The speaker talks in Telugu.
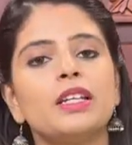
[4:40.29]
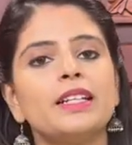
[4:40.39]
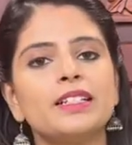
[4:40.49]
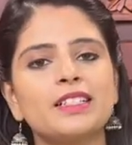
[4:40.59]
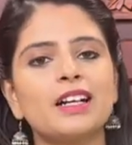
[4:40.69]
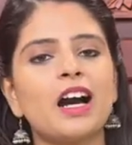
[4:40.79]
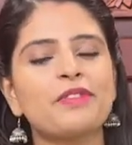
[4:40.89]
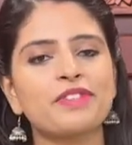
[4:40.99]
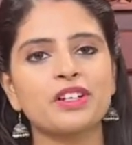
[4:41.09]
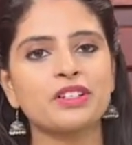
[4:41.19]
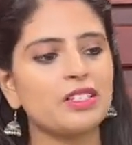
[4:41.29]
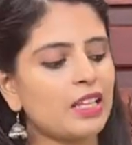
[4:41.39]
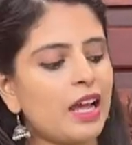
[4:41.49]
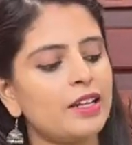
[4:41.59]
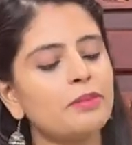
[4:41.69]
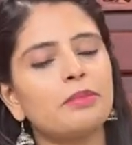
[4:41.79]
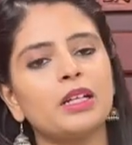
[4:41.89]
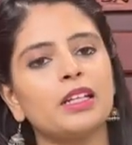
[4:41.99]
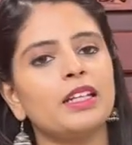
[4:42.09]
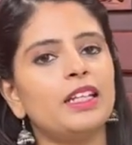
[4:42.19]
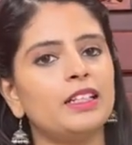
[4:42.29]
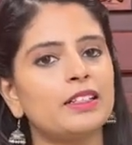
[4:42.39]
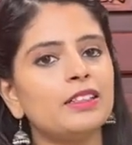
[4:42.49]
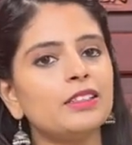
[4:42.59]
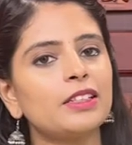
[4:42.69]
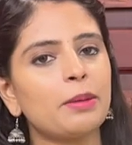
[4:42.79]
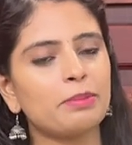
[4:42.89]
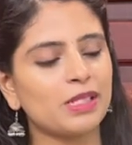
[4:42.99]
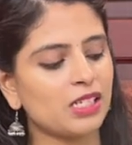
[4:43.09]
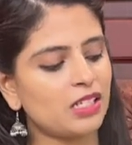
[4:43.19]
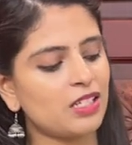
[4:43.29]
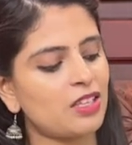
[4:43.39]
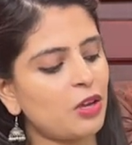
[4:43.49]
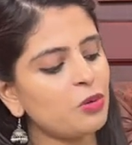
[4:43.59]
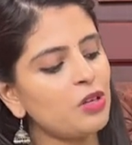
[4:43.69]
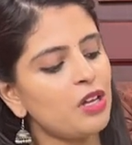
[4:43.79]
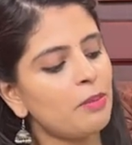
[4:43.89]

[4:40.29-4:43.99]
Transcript: నీట్గా హాఫ్ సర్కిల్స్ అండ్ మనకి నీట్గా టెంపుల్స్ ఇచ్చేసారు